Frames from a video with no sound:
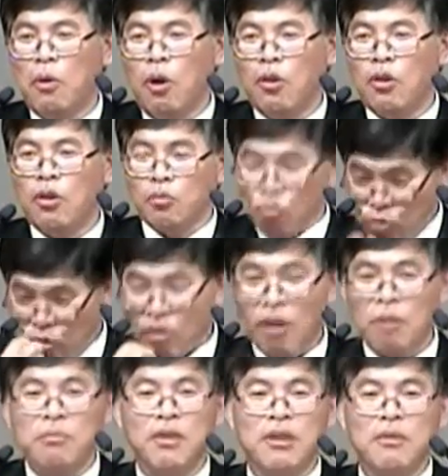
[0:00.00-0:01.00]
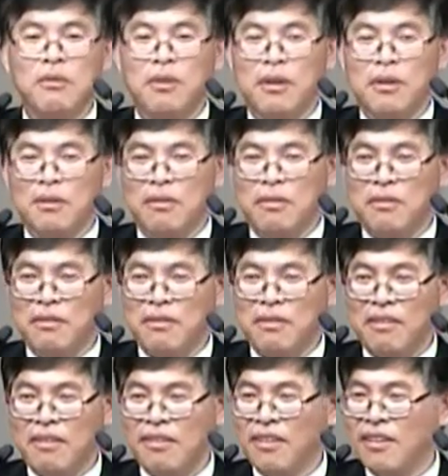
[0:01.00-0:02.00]
아 이거 꿀딱하면 되는 거예요.
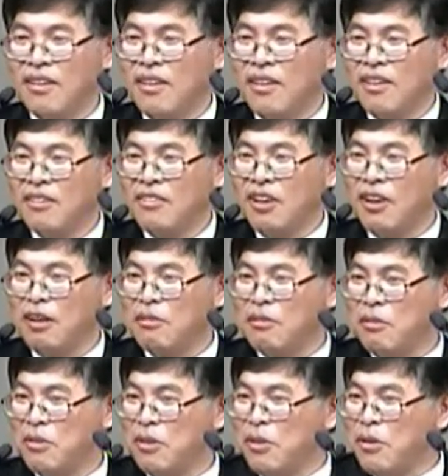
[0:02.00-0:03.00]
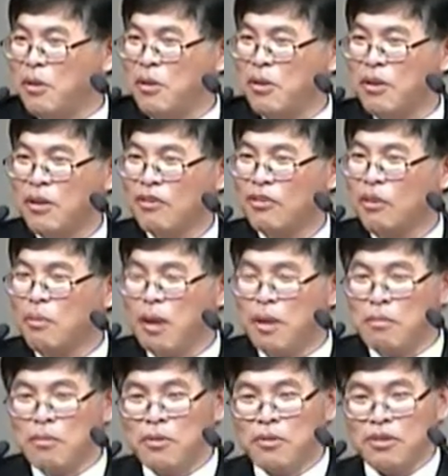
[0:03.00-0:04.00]
제가 아주 이런 그
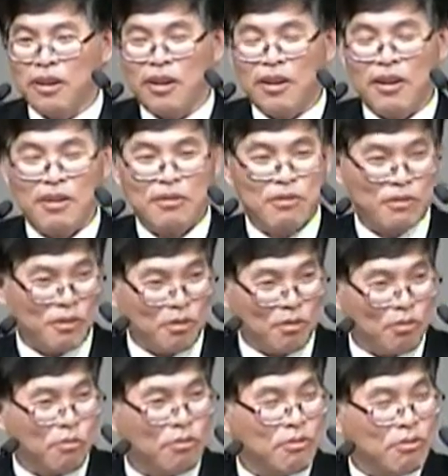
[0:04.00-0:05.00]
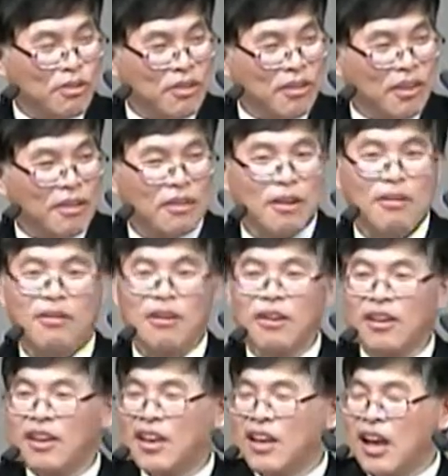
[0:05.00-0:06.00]
서바이벌 제가 주특기에 그래서
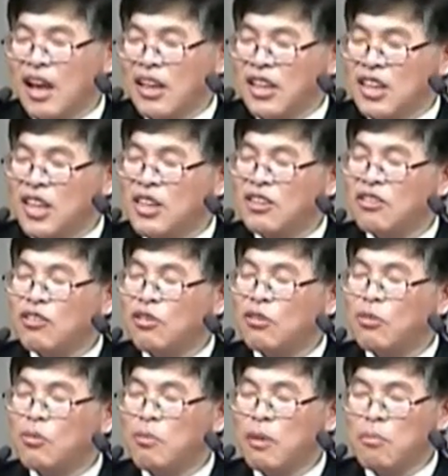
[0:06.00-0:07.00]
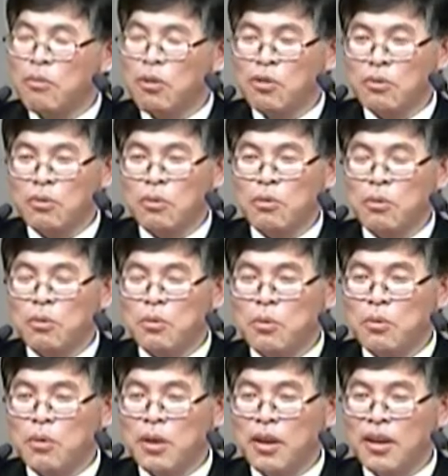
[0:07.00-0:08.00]
제가 한 2,500명
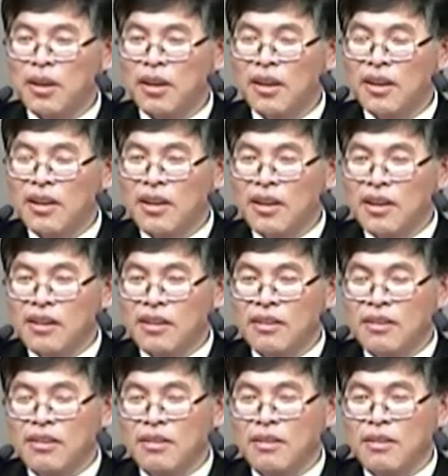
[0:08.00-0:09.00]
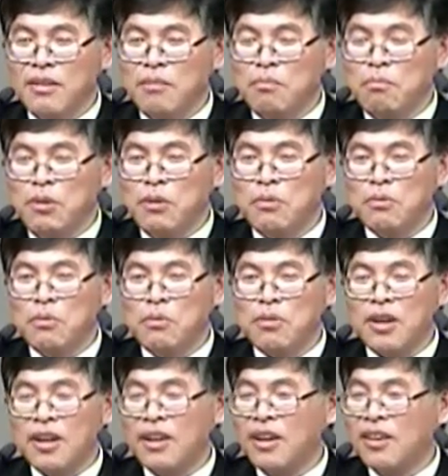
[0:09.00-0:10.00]
정도의 그 미국,
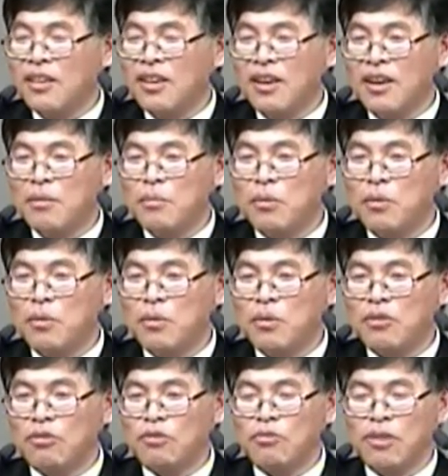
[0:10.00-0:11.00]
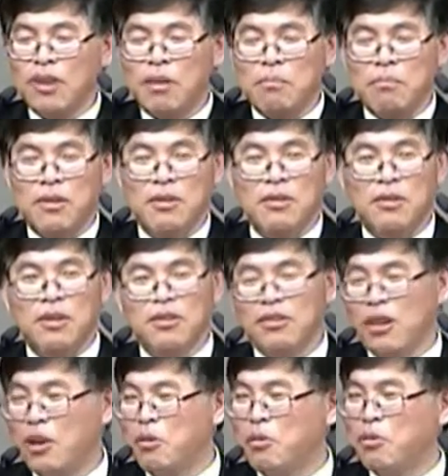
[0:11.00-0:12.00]
캐나다뭐 중남미 이런 데서
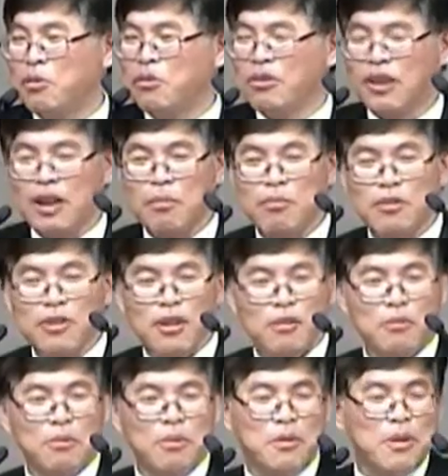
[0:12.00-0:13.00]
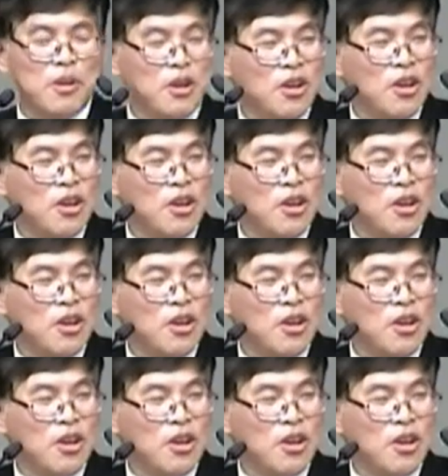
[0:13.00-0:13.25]
내려온 사람들 데리고